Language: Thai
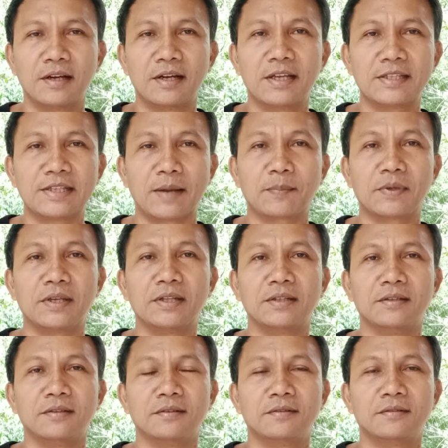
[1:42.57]
ให้จับกิน
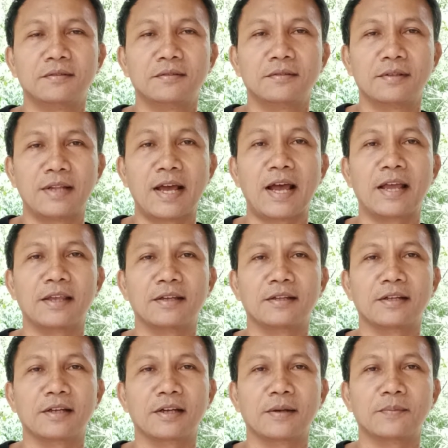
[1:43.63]
ได้
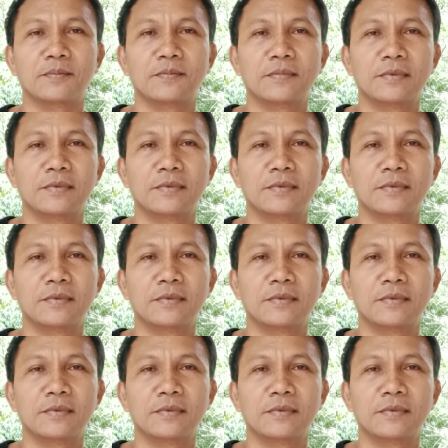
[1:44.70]
นะครับ